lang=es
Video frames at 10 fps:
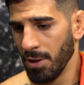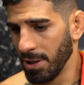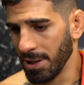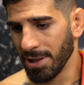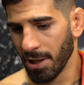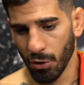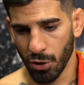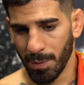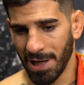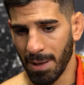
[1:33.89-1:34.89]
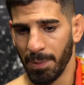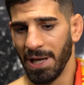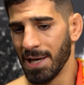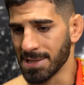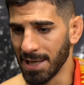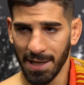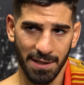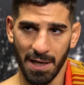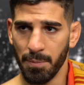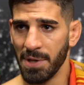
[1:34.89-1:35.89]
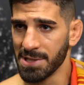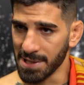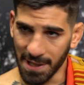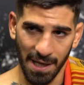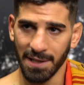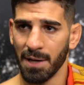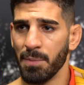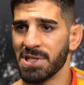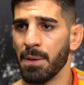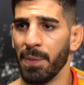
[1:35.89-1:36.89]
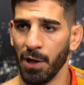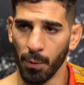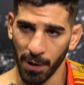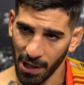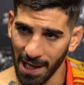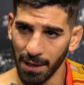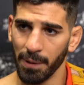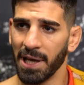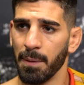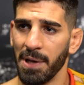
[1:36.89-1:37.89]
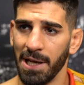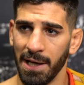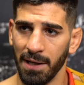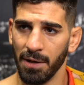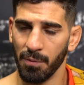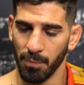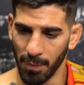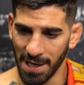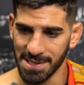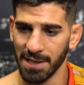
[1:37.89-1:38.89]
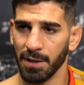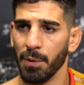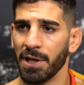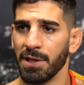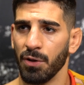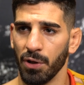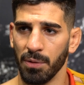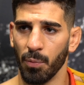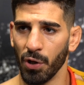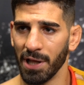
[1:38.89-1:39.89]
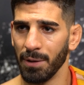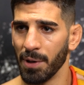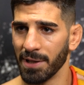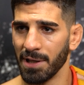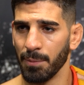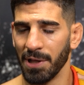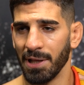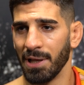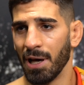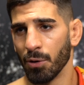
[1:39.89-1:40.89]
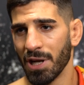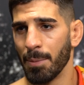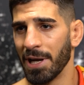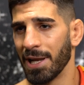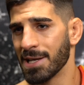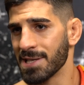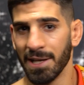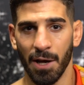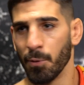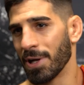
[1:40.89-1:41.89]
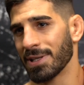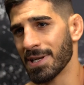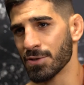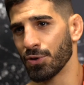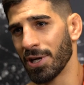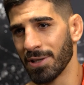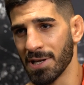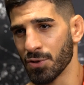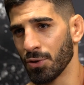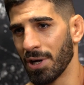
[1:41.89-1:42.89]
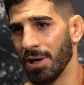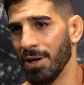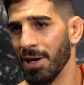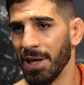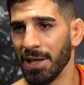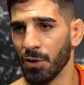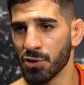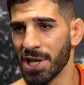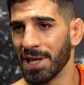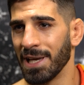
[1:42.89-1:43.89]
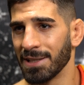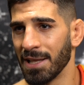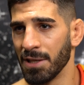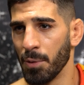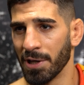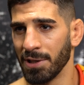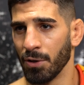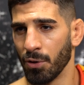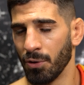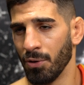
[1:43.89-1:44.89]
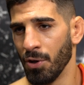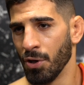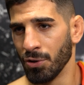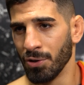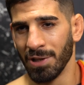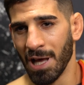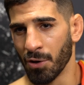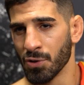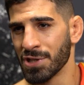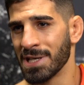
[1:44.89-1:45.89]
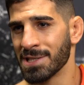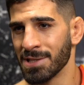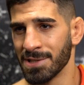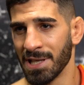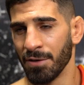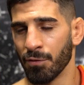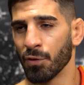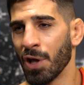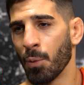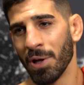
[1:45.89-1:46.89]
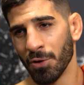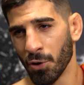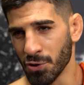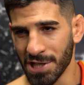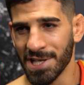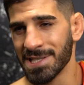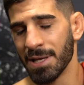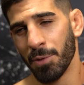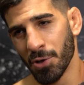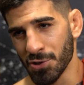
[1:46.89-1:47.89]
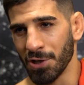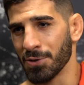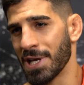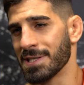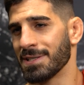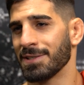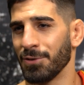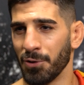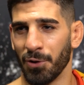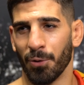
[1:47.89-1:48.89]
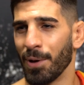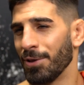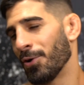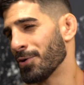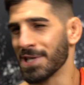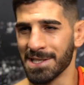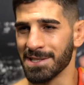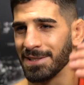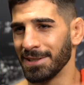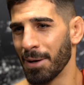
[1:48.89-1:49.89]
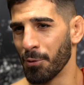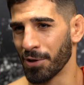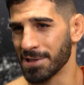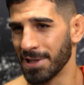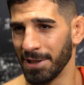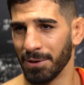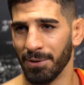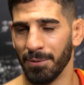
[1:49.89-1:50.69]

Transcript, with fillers: y quiero tomar las peleas cada tres meses, cada tres meses peleo, pero cada vez que peleé va a ser divertido y voy a divertirme. De la otra manera sería una tras otra, tras otra y no sería tan divertido, ¿no? Las cosas se disfrutan cuando los echas de menos y los haces, no cuando los haces y te aburres de ello.